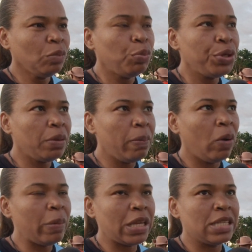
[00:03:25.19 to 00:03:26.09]
muito
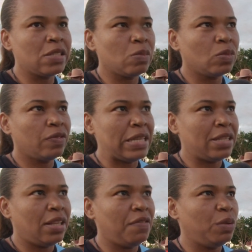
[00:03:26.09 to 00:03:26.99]
bom mesmo,
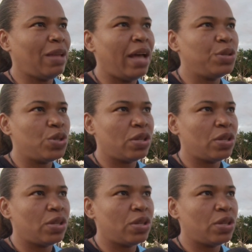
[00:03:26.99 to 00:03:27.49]
fazendo Outro a vontade